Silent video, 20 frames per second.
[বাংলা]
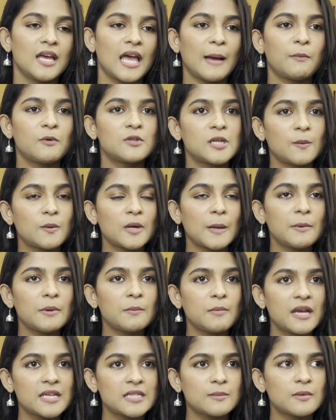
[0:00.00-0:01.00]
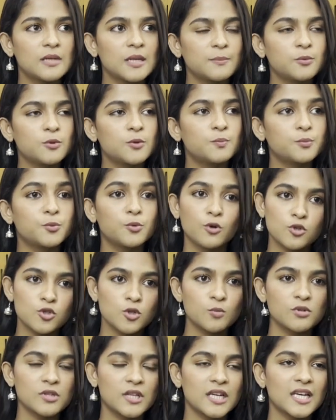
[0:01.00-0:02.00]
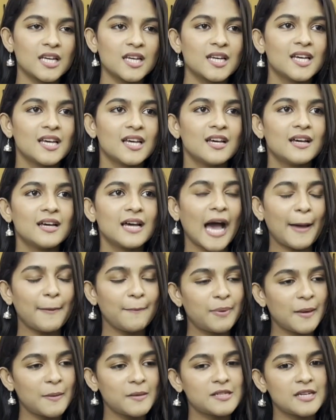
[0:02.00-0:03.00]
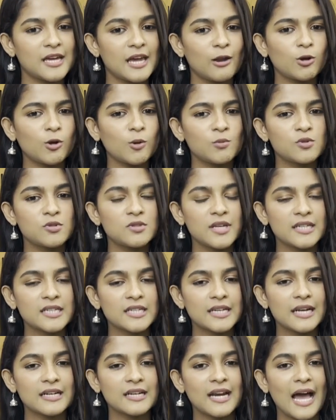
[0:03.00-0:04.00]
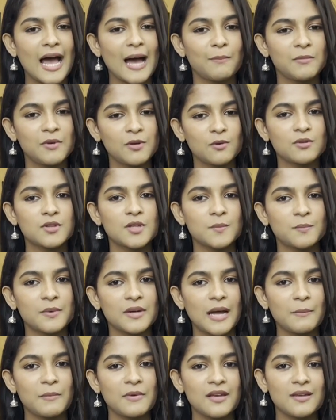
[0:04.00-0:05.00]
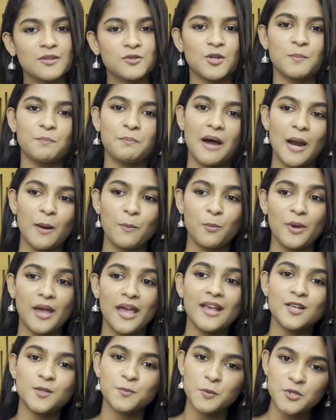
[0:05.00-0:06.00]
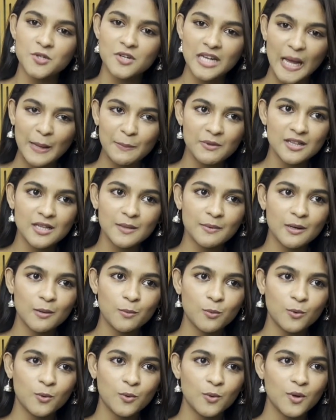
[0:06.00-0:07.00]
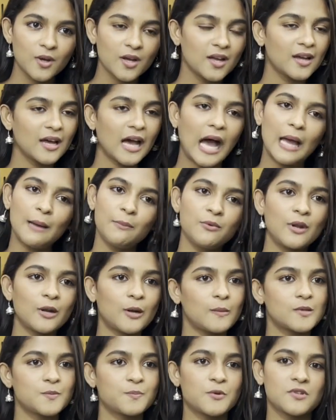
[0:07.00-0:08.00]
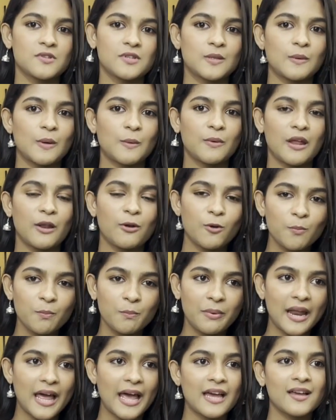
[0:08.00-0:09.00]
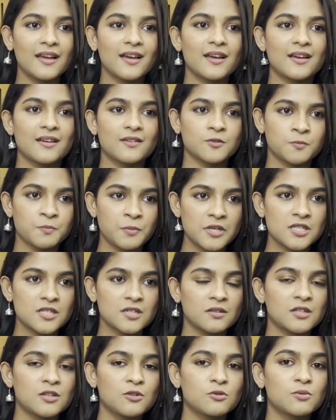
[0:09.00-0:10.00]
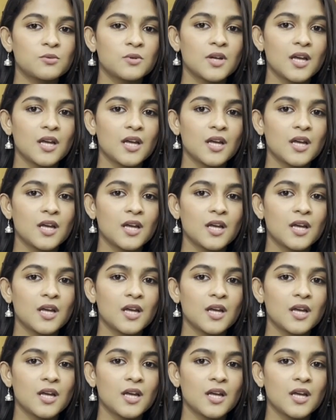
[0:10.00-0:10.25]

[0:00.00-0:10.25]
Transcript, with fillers: এমন যেমন আমি মেহেজাবিনাপুর পুনর্জন্ম দেখে আমি ভেবেছি এরকম যদি একটা ক্যারেক্টার আমি করতে পারি আমি কি আসলে পারবো এই এক্সপ্রেশনকে আমি দিতে পারবো আমি মনে হয় এক্সপ্রেশন দিতে পারবো না এরকম ব্ল্যাঙ্ক এক্সপ্রেশন কিন্তু